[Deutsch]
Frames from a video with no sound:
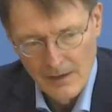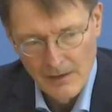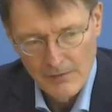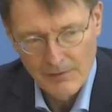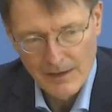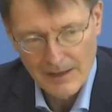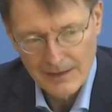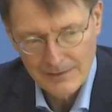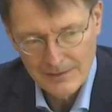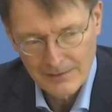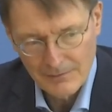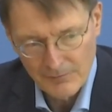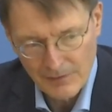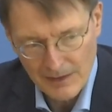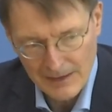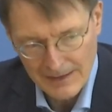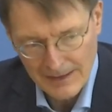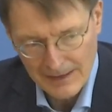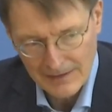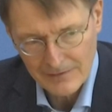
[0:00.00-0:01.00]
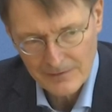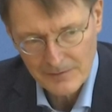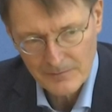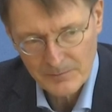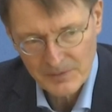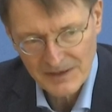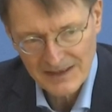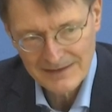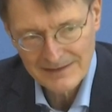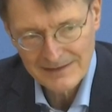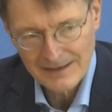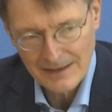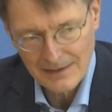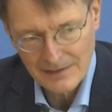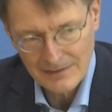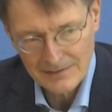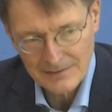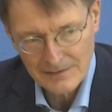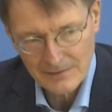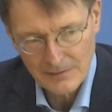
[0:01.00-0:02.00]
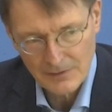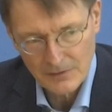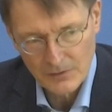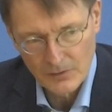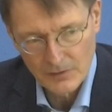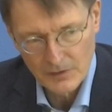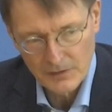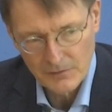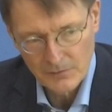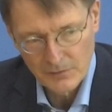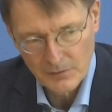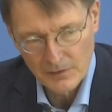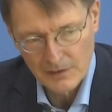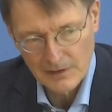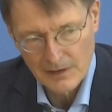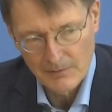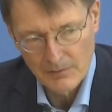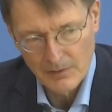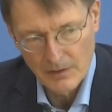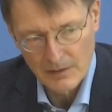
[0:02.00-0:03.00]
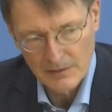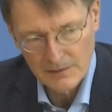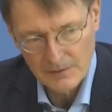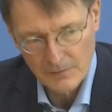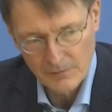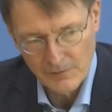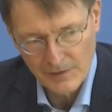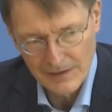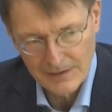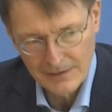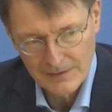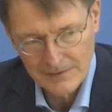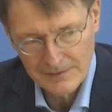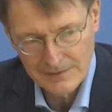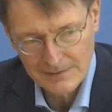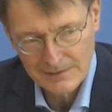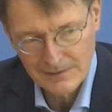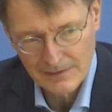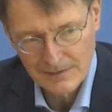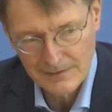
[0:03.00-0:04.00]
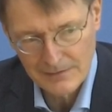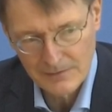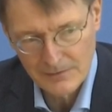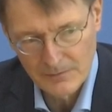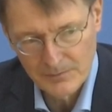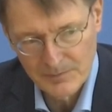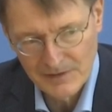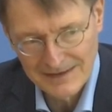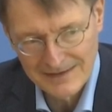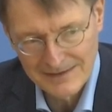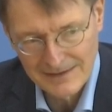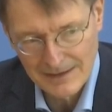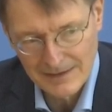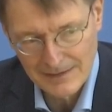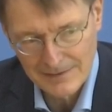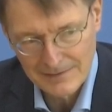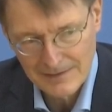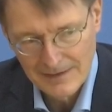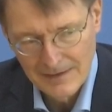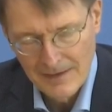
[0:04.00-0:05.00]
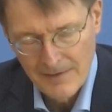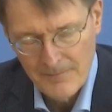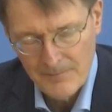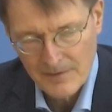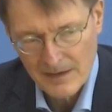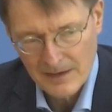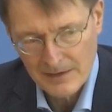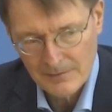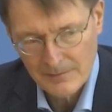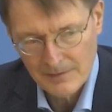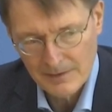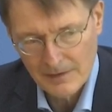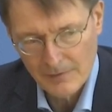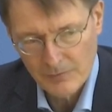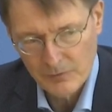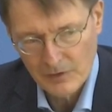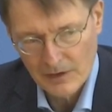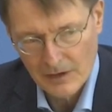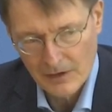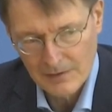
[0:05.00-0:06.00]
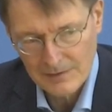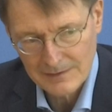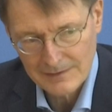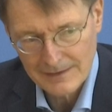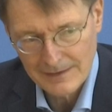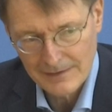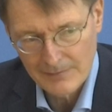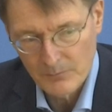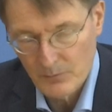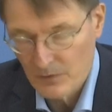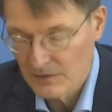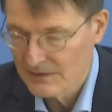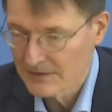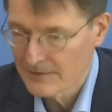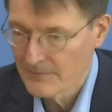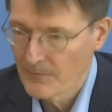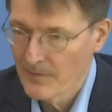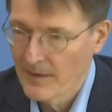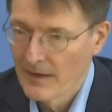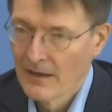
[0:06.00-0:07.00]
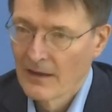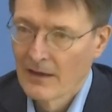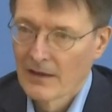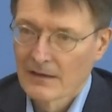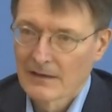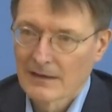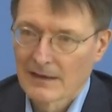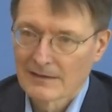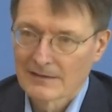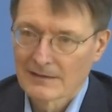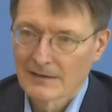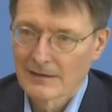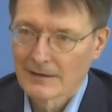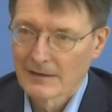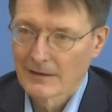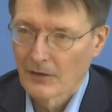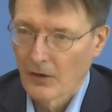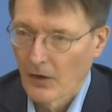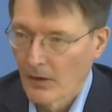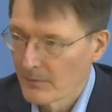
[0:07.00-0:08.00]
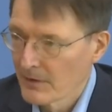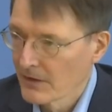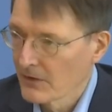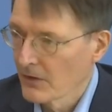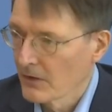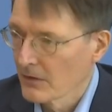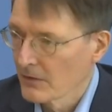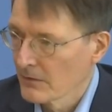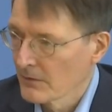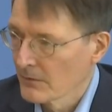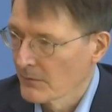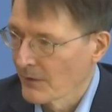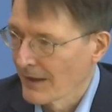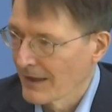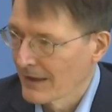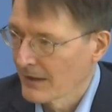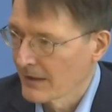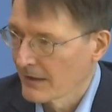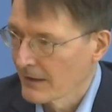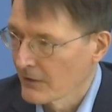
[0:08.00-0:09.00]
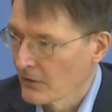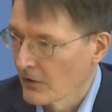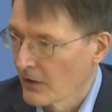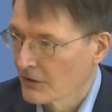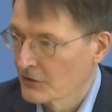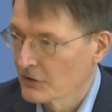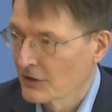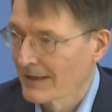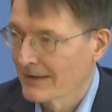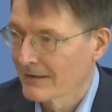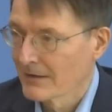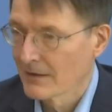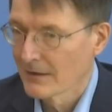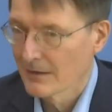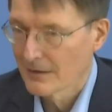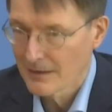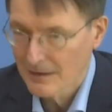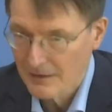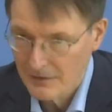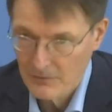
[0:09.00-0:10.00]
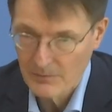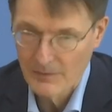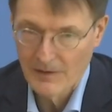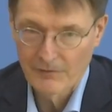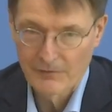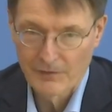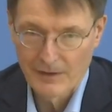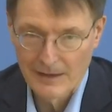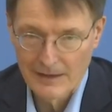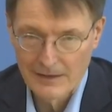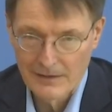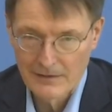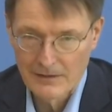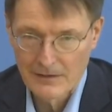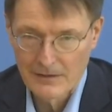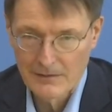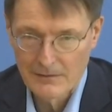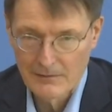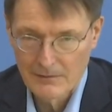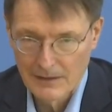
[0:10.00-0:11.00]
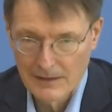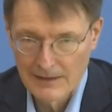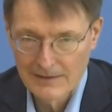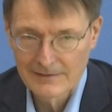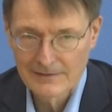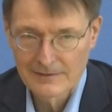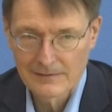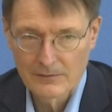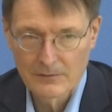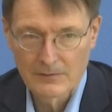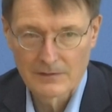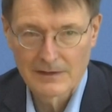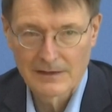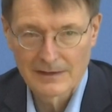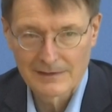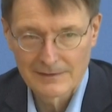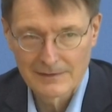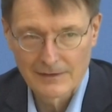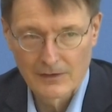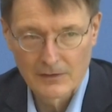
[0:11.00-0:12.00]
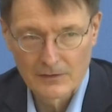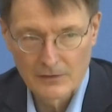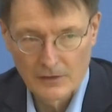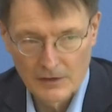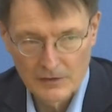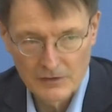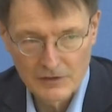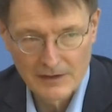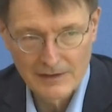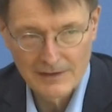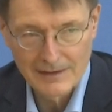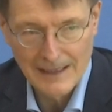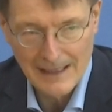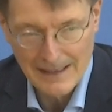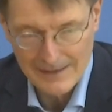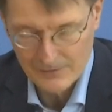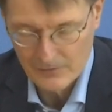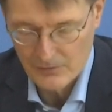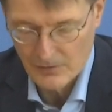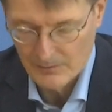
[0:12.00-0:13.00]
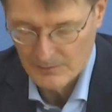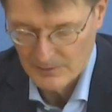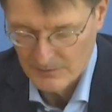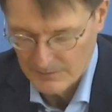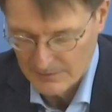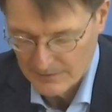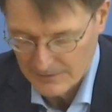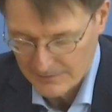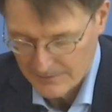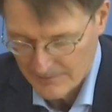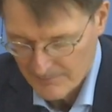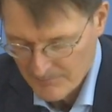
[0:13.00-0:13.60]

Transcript: Varianten PCRs, die wir durchführen, aber auch Surveillance, also PCRs, dass wir davon ausgehen müssen, dass sich die Omikron-Welle in Deutschland nicht mehr verhindern lässt und dass sie auch in Deutschland ankommen wird.